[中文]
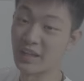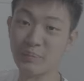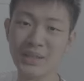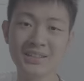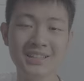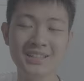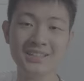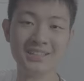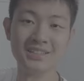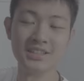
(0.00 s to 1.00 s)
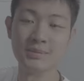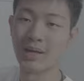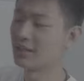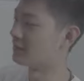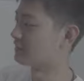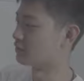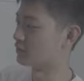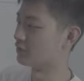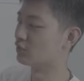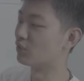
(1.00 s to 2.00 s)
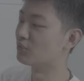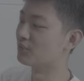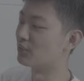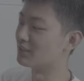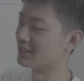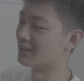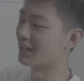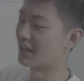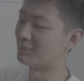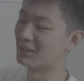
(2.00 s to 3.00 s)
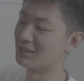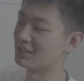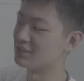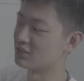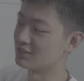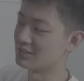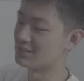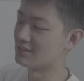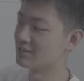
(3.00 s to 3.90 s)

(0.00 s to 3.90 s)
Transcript: 绵垫的设计吧，就是通风的一个海绵垫的设计。